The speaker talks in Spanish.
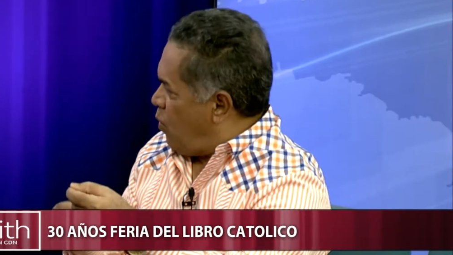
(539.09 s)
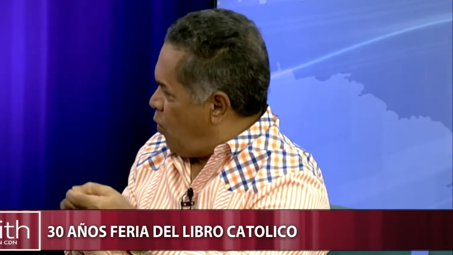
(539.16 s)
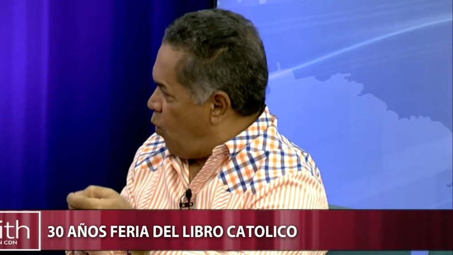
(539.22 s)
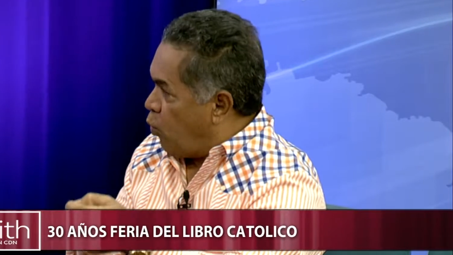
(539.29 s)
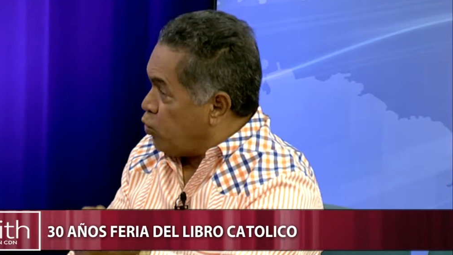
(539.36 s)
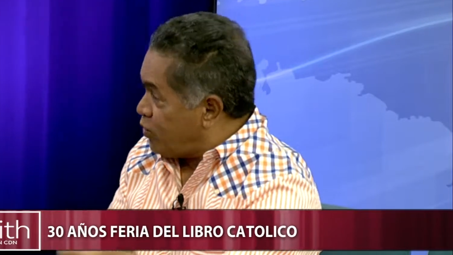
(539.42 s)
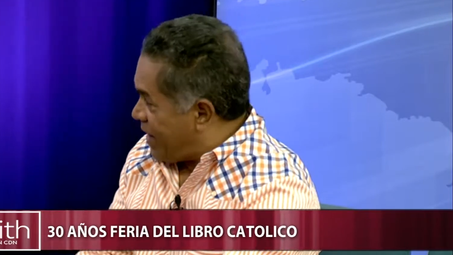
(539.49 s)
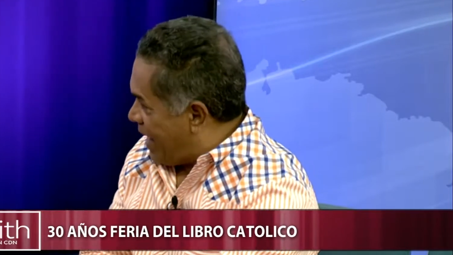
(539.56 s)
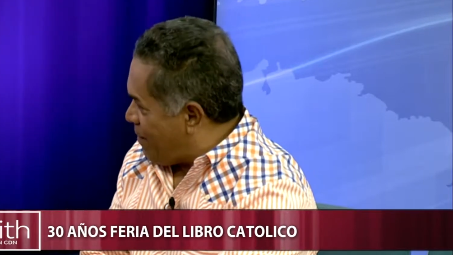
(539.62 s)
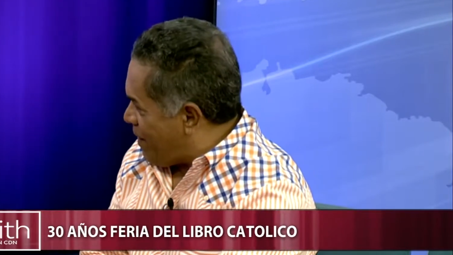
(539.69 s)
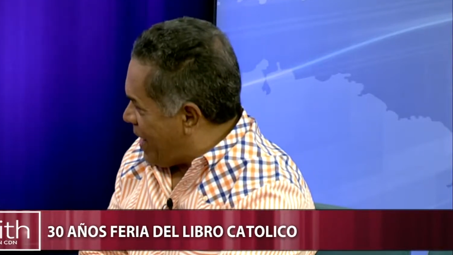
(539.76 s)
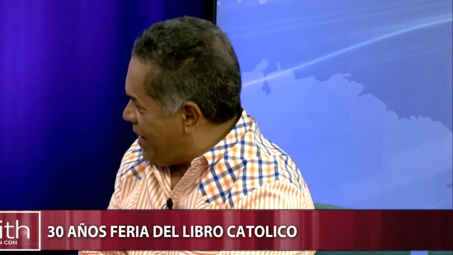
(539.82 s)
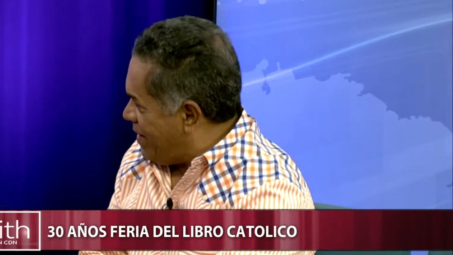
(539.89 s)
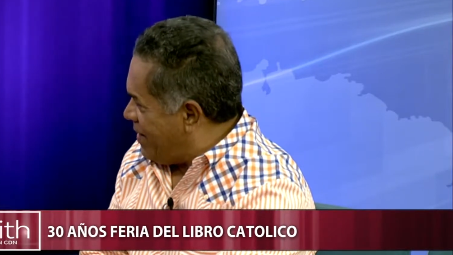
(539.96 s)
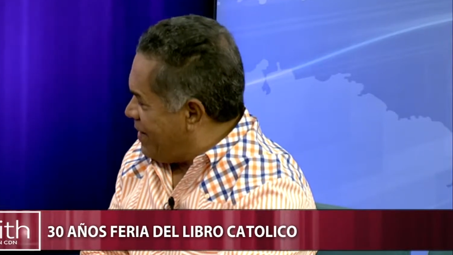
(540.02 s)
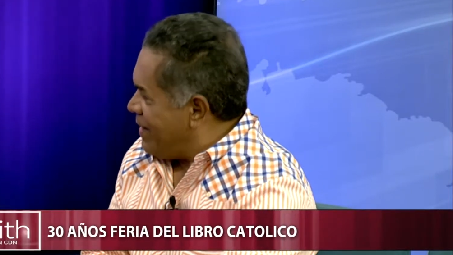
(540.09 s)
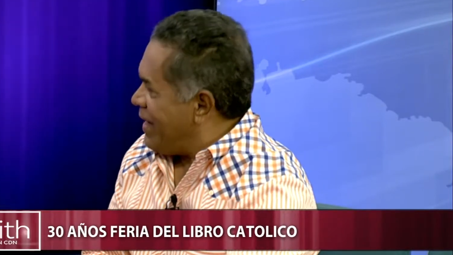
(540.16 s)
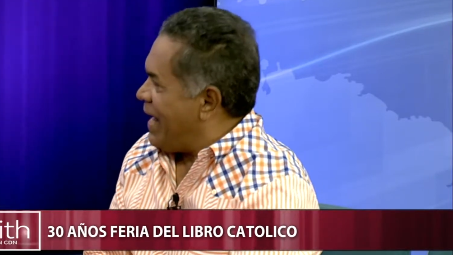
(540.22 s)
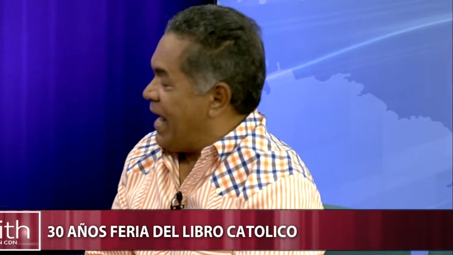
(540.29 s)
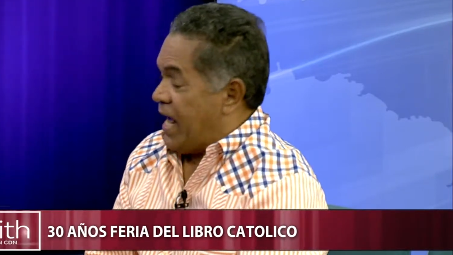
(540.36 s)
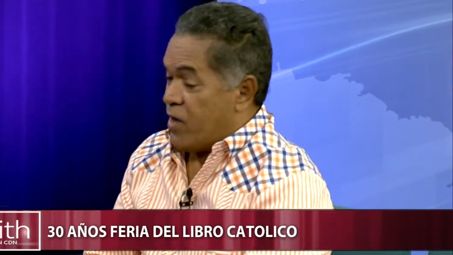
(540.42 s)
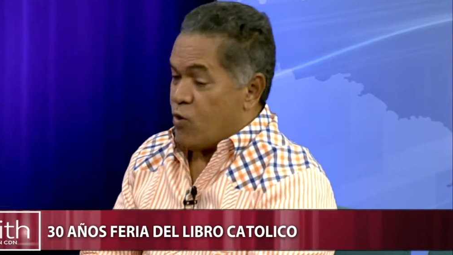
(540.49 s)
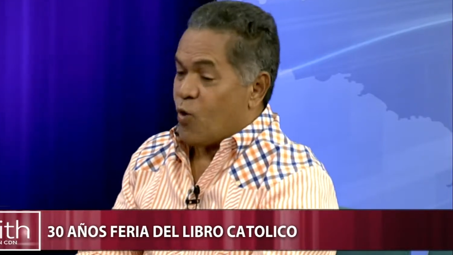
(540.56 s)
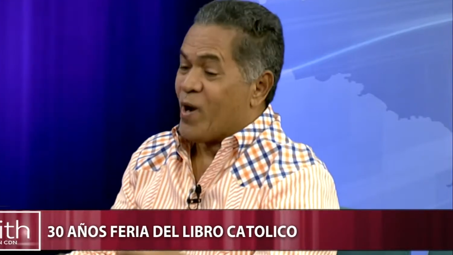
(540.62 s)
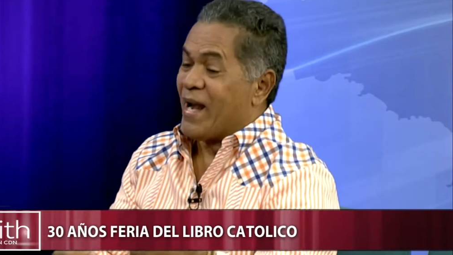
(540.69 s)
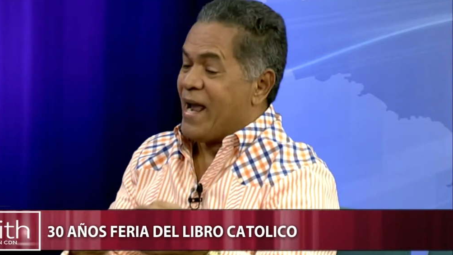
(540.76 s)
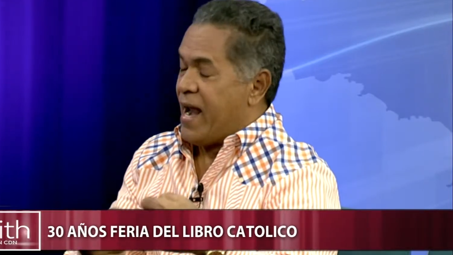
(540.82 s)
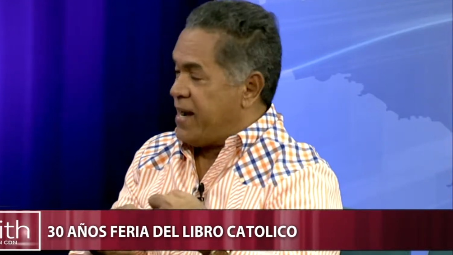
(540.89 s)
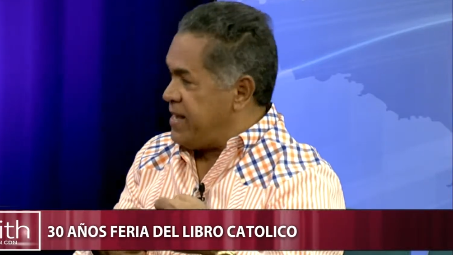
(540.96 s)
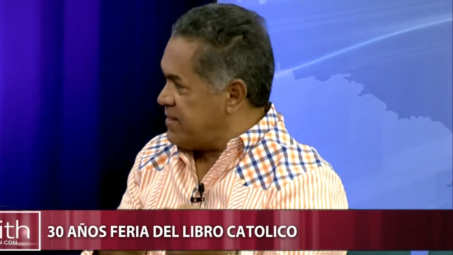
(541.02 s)
un tema, ellos
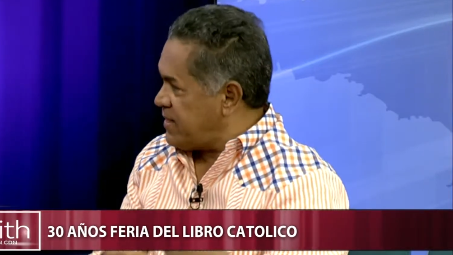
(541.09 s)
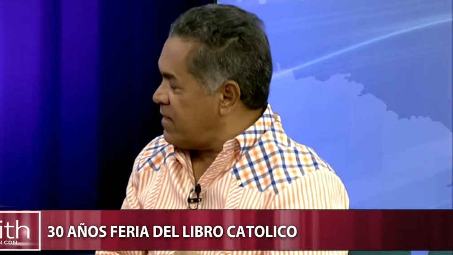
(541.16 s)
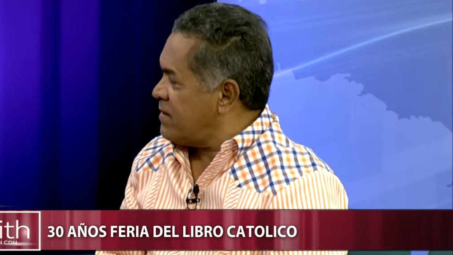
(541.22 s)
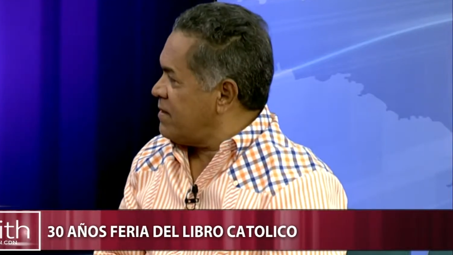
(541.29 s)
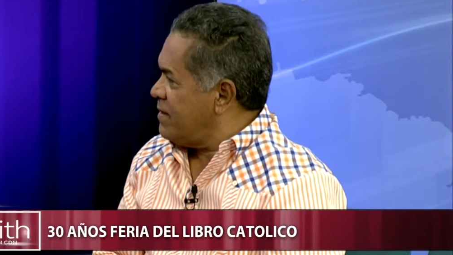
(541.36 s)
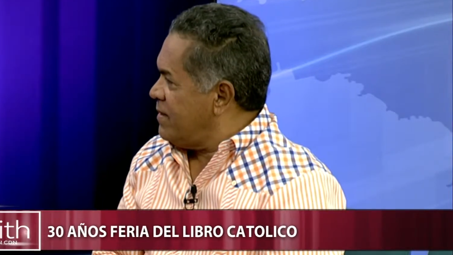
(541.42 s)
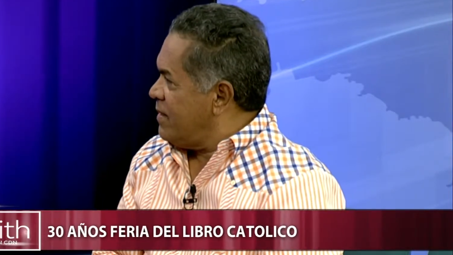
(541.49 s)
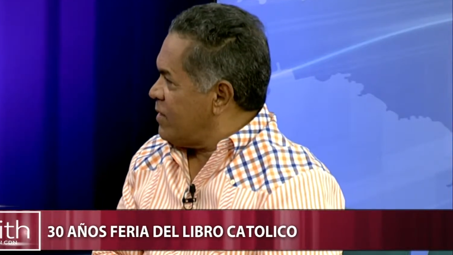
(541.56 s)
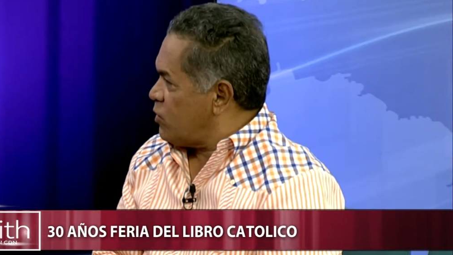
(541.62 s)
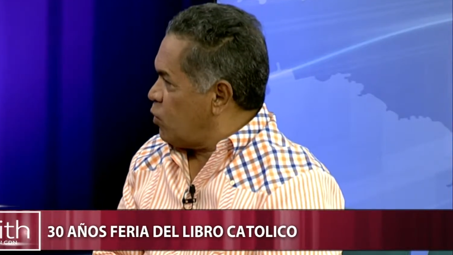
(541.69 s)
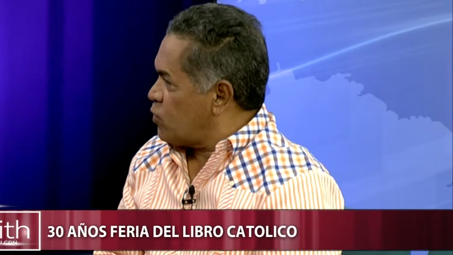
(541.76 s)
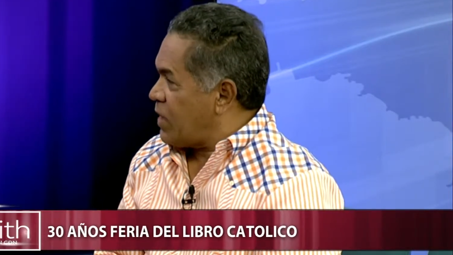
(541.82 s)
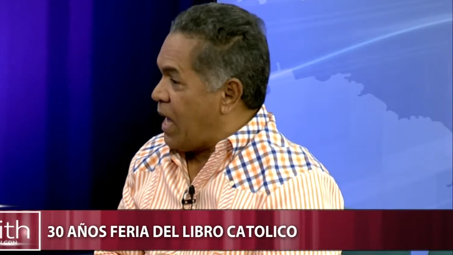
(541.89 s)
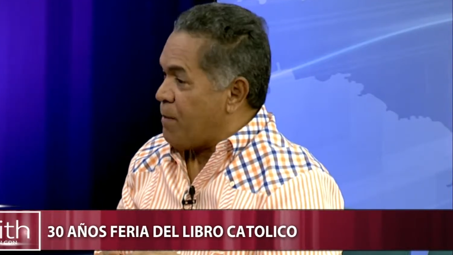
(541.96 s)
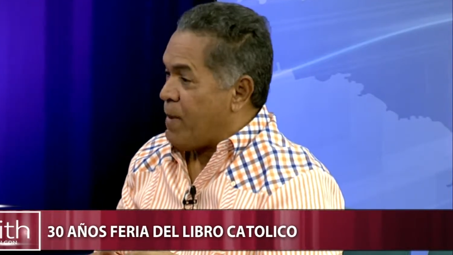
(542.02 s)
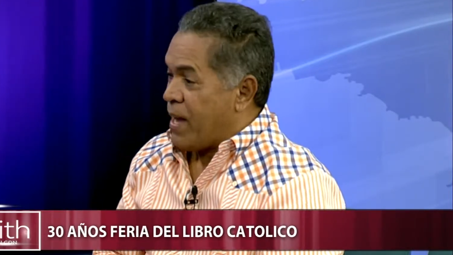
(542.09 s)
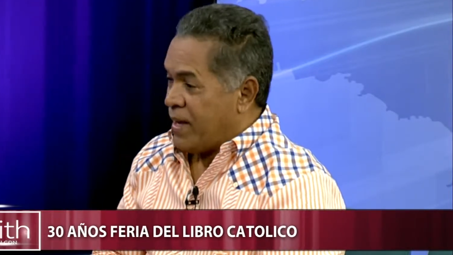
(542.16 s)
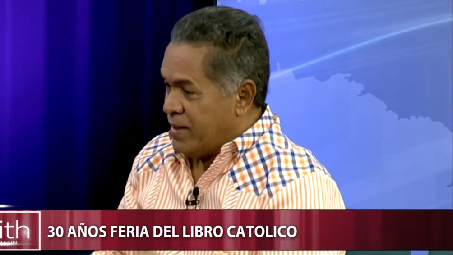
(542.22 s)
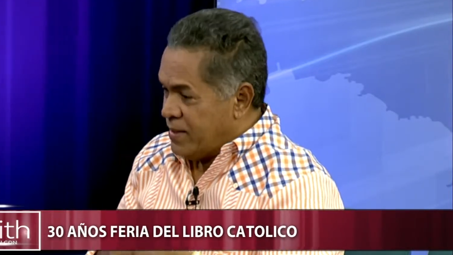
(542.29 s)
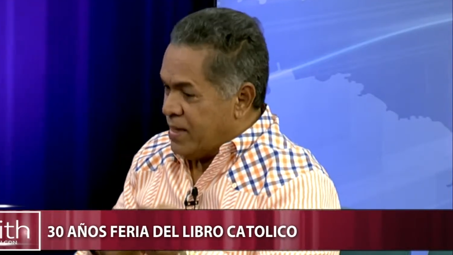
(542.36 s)
realizan su tema,